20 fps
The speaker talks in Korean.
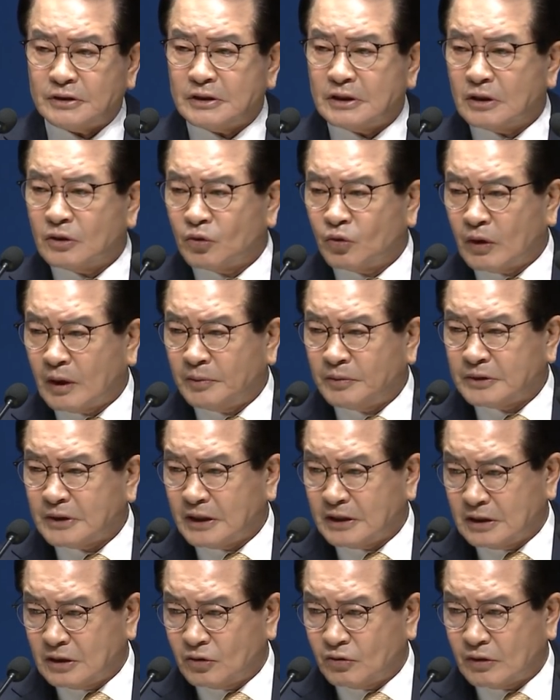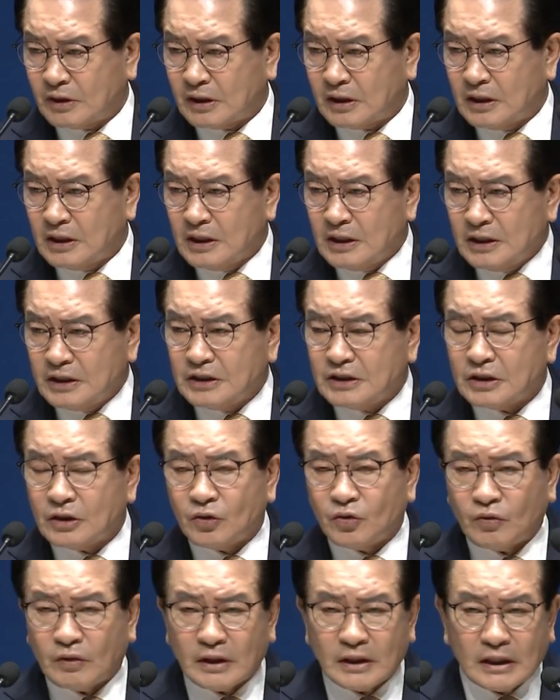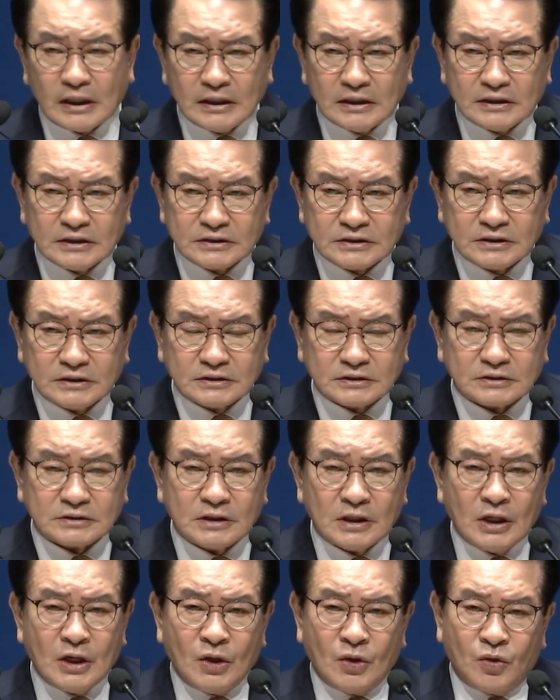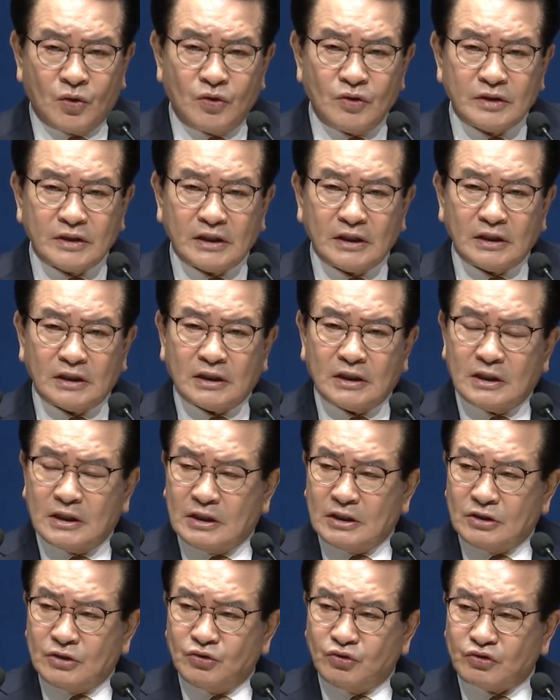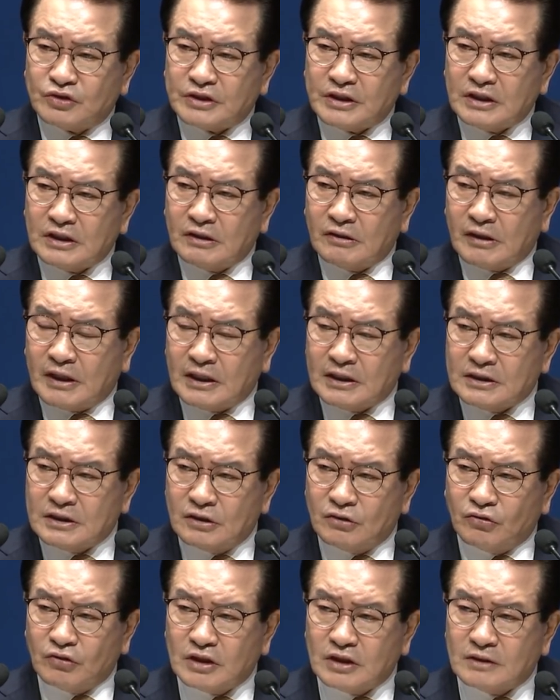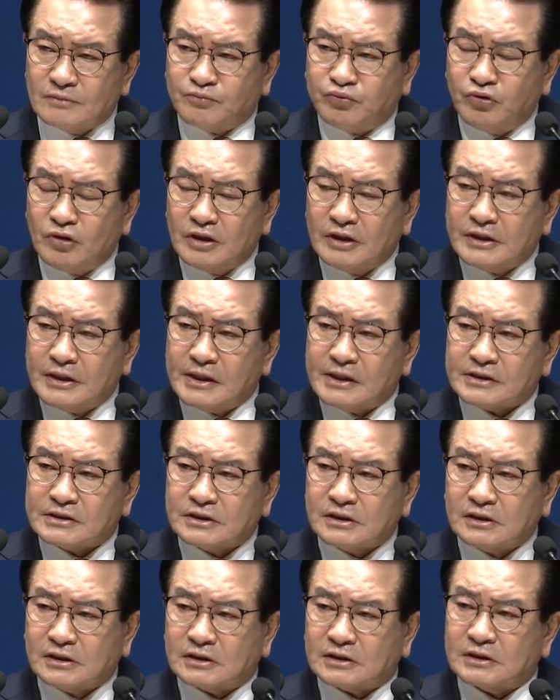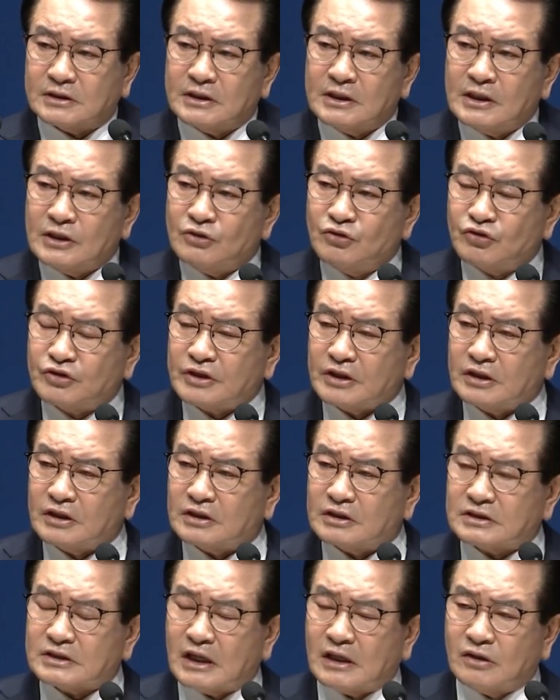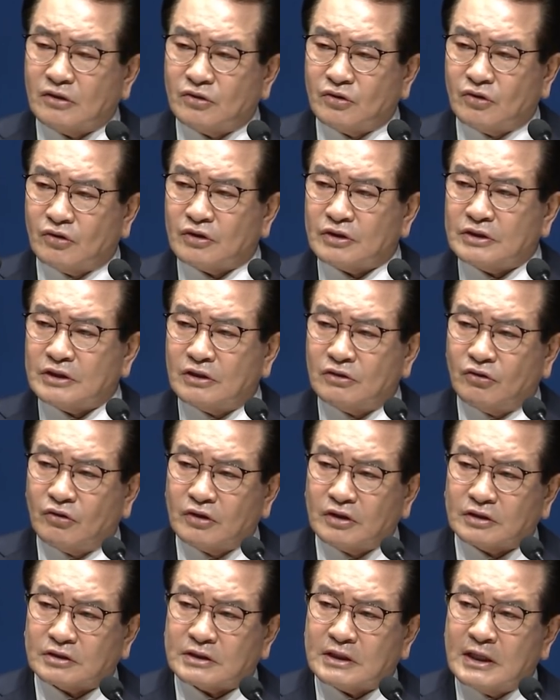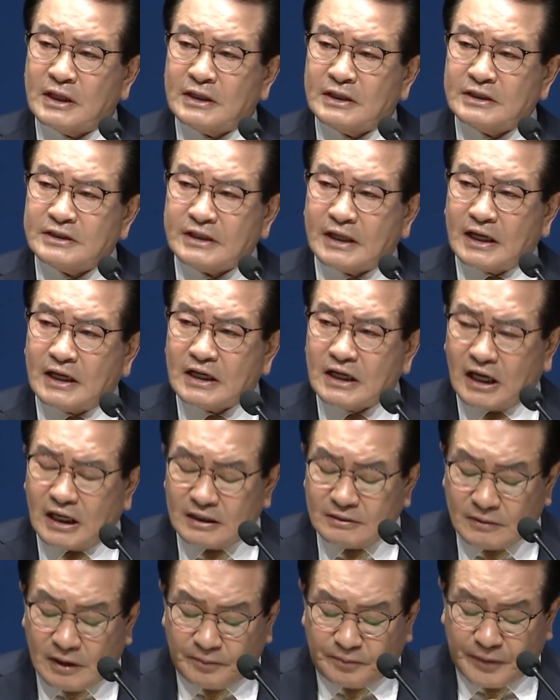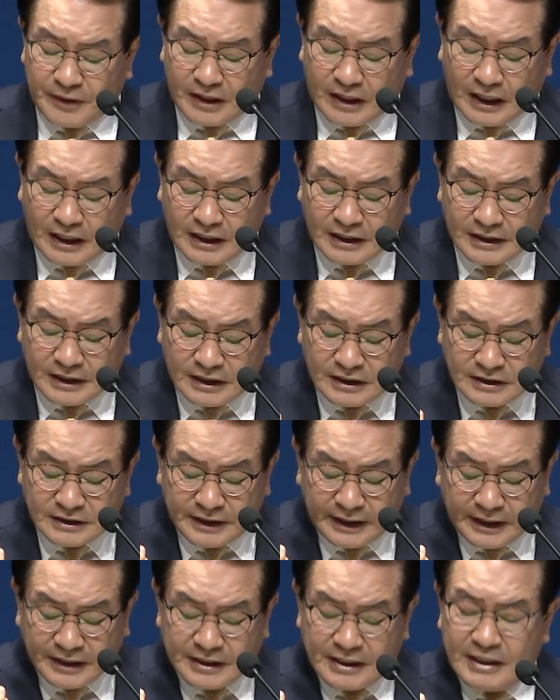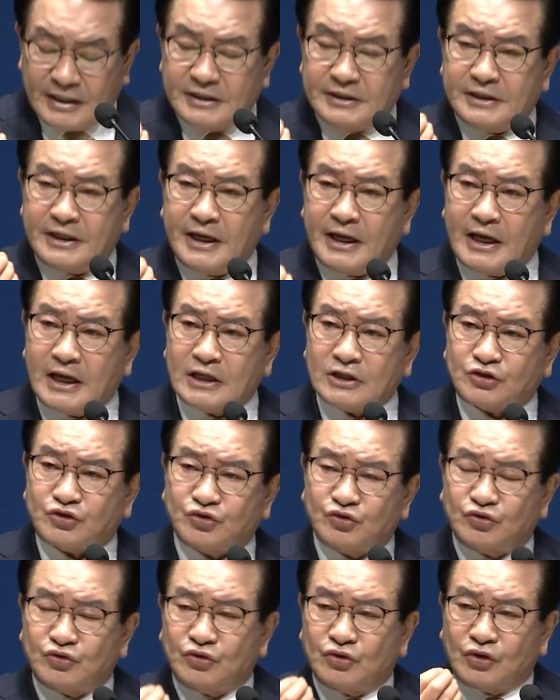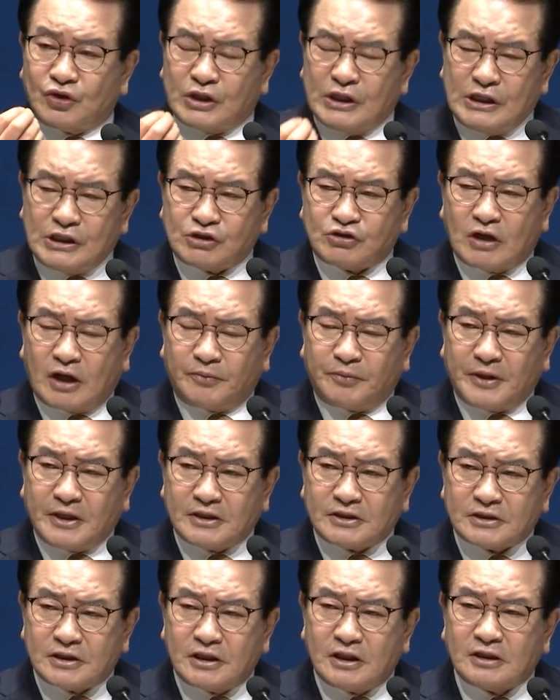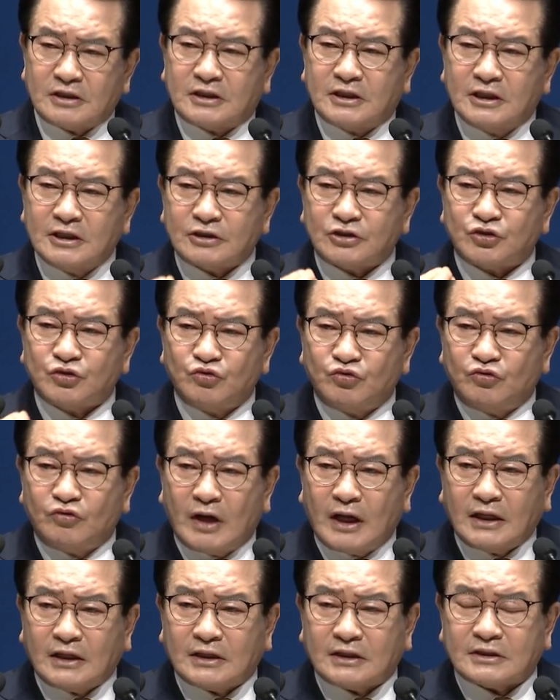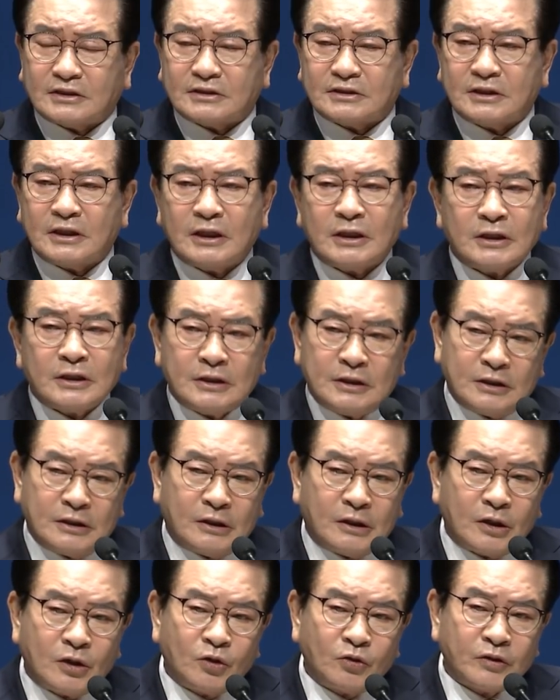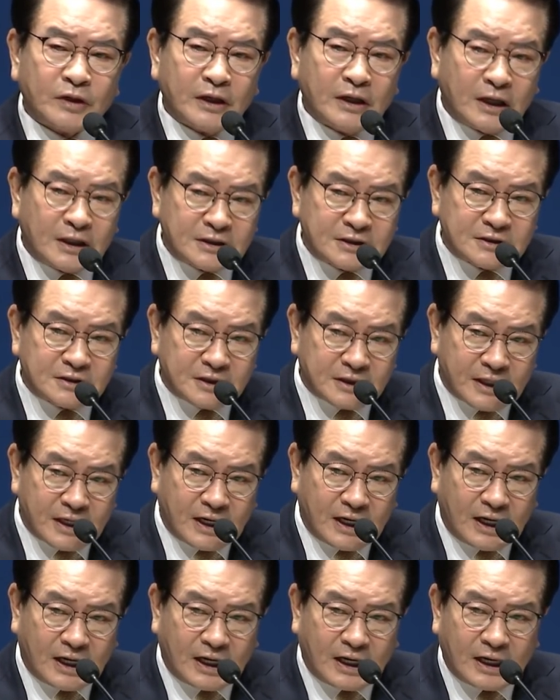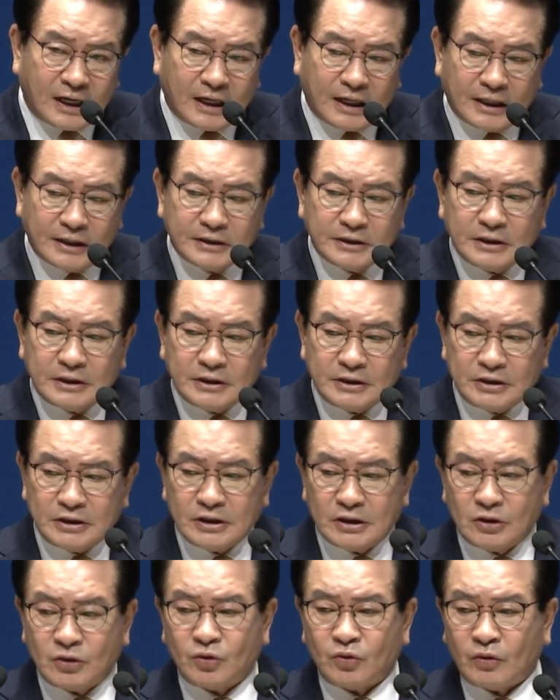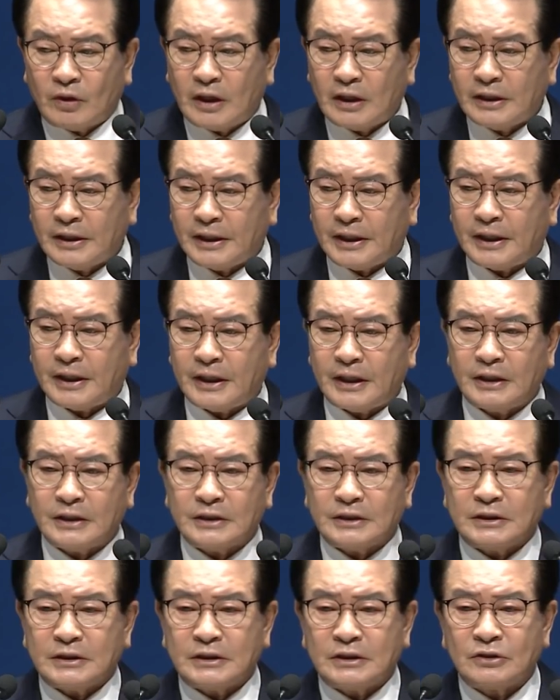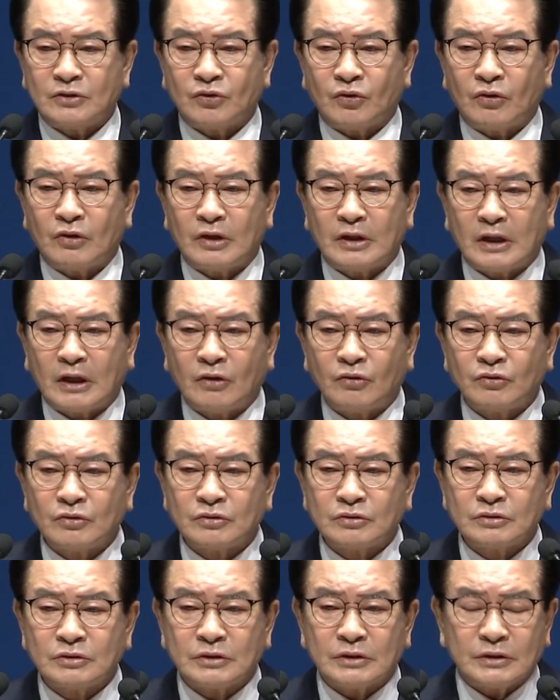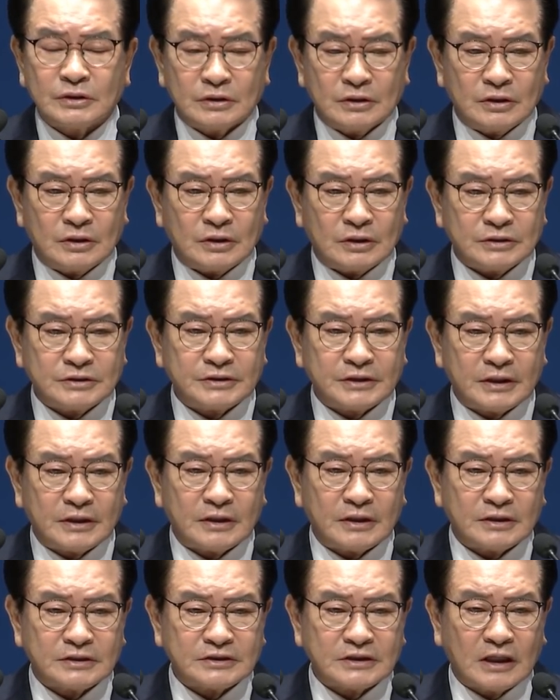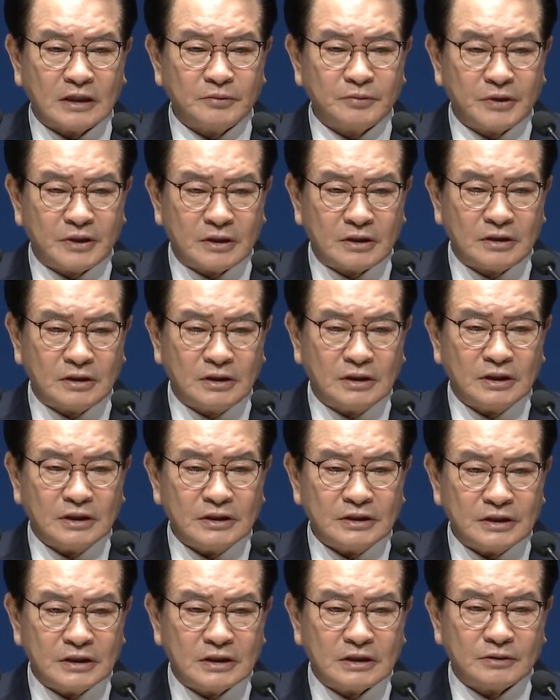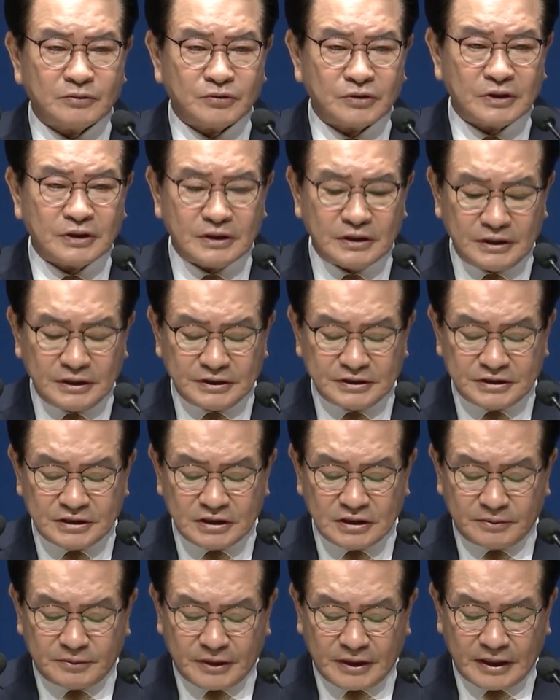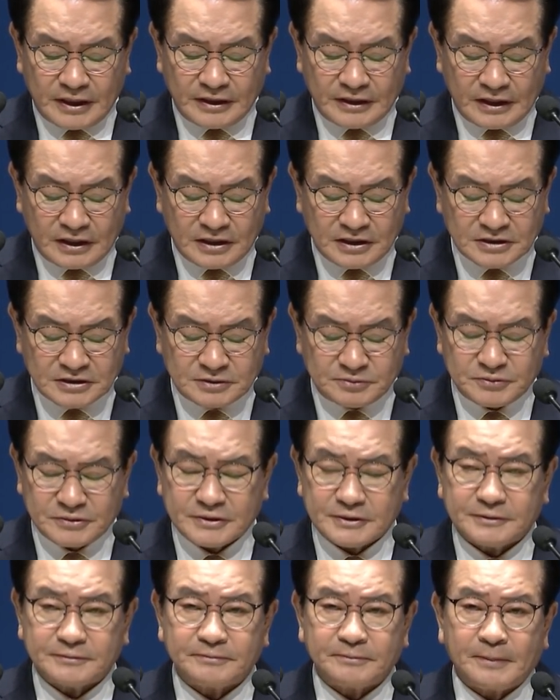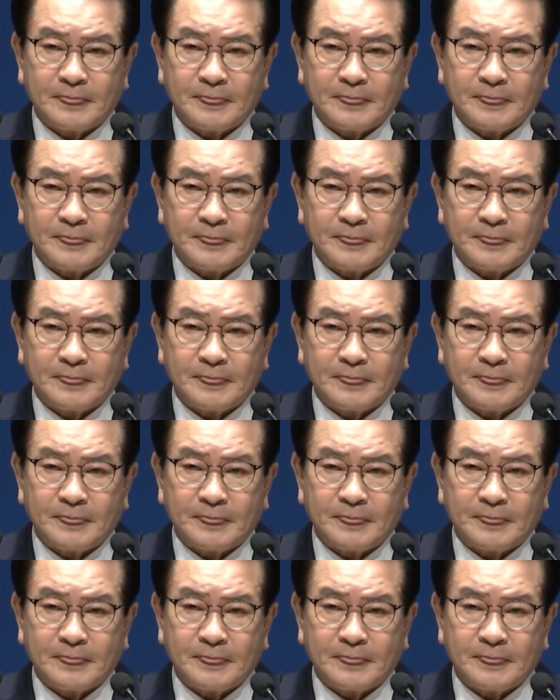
영화입니다. 영화. 이 영화라는 것은 우리가 육체가 영혼이 분리되어서 육체는 땅으로 영혼은 이제 하나님 앞에 가게 되는데 예수 그리스도 앞에 서는 그 순간 영화롭게 하셨느니라. 영화의 이 놀라운 어 이제 장면을 여러분이 체험하게 될 것입니다.